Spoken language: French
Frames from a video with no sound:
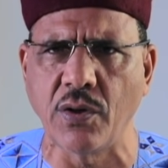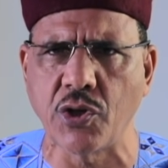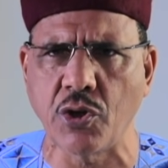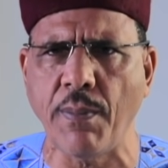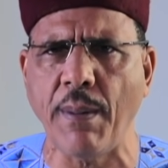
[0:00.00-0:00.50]

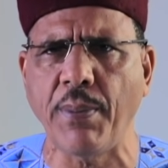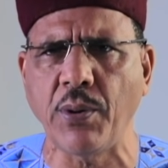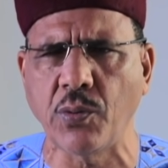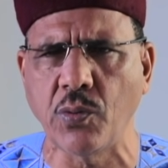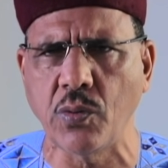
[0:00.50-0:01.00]
Choma
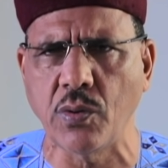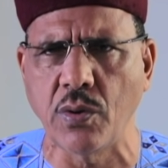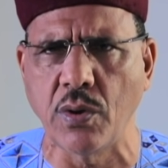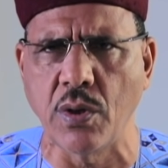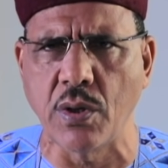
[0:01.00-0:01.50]
bongu
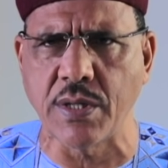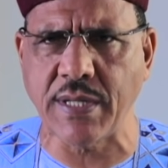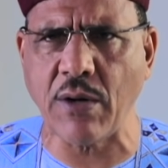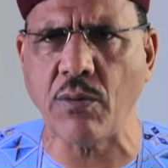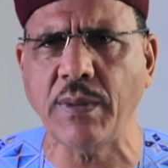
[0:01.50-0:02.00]

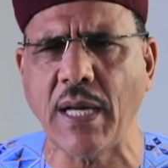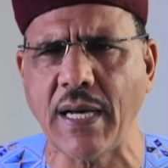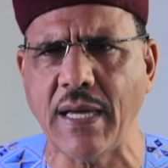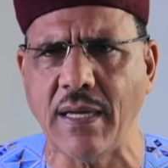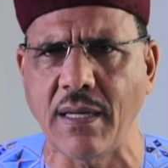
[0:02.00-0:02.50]

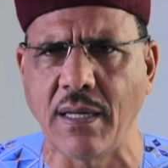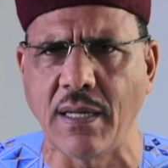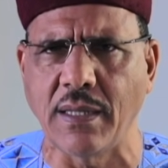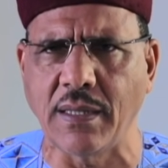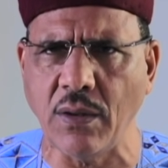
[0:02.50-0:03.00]
Zarumdare,
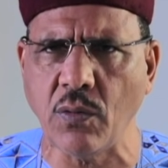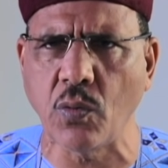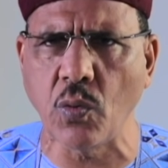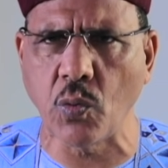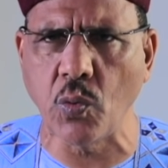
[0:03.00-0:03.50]

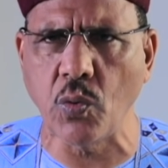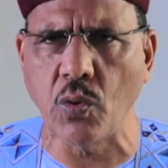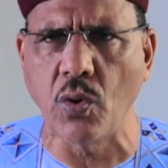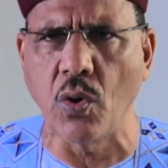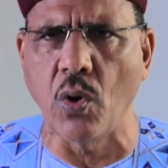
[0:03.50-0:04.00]
Deukoukou,
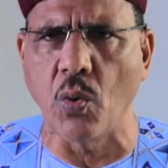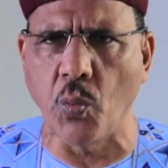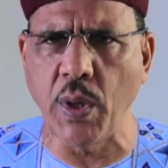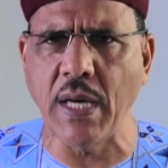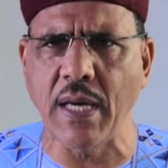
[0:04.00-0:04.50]

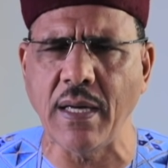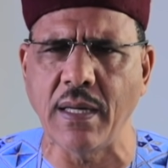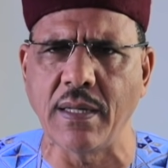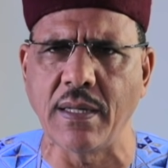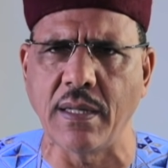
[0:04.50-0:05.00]
Ouye
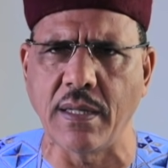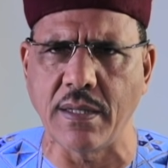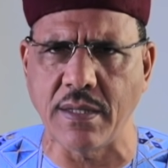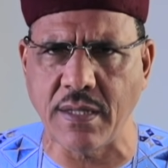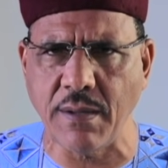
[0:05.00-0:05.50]

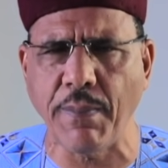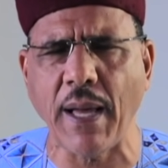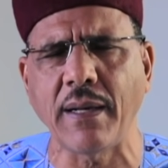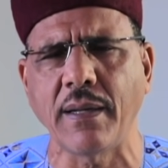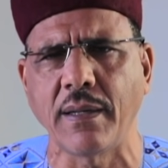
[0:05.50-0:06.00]

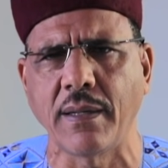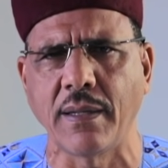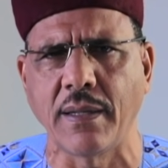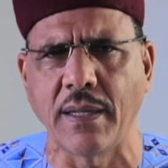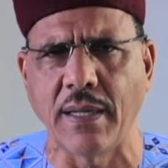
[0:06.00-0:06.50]
Ziban
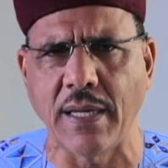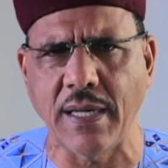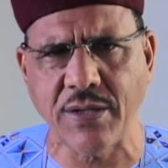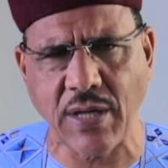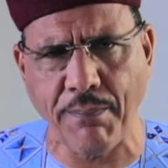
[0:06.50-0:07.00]

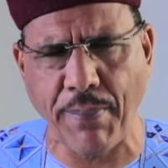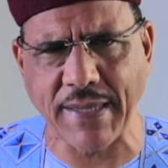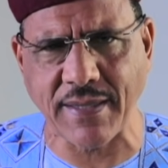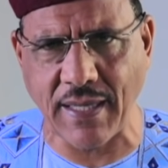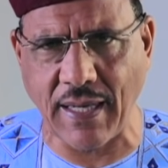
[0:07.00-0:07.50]
et j'en
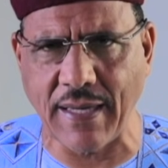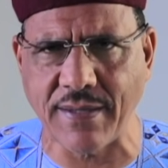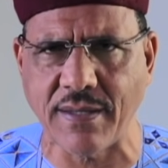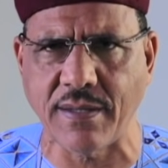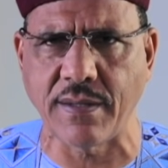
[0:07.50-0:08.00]
passe,
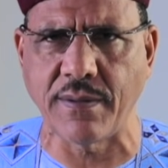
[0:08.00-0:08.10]
hélas.